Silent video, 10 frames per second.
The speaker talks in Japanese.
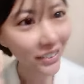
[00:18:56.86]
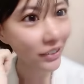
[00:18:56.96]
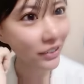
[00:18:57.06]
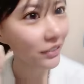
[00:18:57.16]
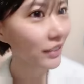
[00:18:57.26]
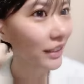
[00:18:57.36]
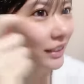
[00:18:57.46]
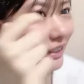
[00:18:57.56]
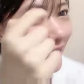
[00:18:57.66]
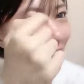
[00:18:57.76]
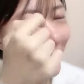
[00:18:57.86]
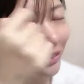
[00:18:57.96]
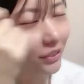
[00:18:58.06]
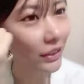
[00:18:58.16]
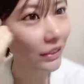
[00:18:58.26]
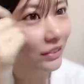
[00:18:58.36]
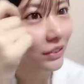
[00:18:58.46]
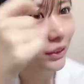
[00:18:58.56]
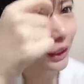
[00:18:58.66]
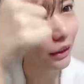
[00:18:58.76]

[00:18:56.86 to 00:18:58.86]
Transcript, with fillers: もうほんまにいろいろもあのトータ